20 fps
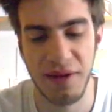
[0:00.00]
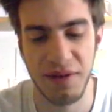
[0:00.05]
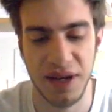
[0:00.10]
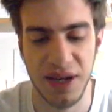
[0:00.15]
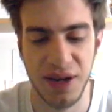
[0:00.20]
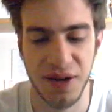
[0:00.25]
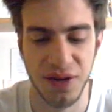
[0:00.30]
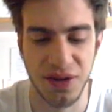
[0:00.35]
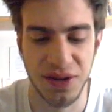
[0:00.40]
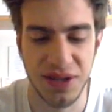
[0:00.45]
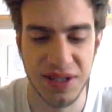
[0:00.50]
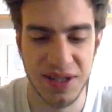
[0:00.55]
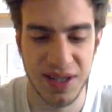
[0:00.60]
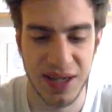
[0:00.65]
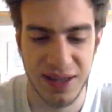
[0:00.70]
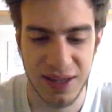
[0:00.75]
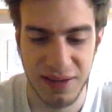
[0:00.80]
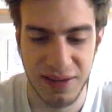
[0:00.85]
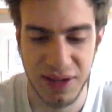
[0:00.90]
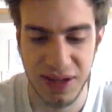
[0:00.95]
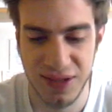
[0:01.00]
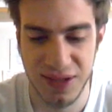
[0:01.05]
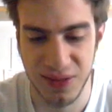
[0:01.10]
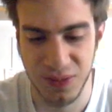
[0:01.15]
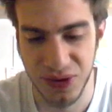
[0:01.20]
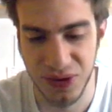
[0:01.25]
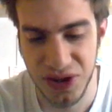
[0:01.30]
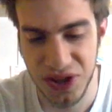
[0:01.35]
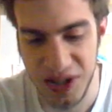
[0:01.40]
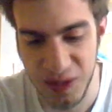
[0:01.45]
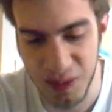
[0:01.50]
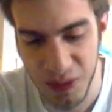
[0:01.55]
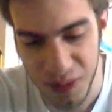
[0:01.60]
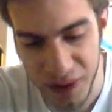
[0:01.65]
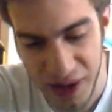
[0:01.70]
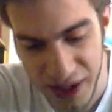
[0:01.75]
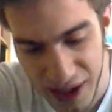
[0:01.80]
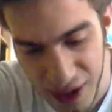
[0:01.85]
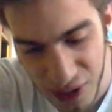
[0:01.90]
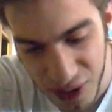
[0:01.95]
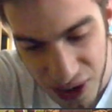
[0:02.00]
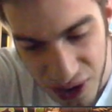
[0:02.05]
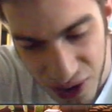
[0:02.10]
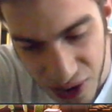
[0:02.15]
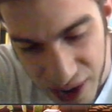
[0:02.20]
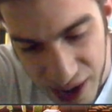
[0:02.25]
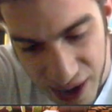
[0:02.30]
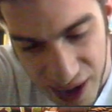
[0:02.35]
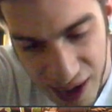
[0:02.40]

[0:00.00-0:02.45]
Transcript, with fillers: vengono distratte verso il municipio perché è quello che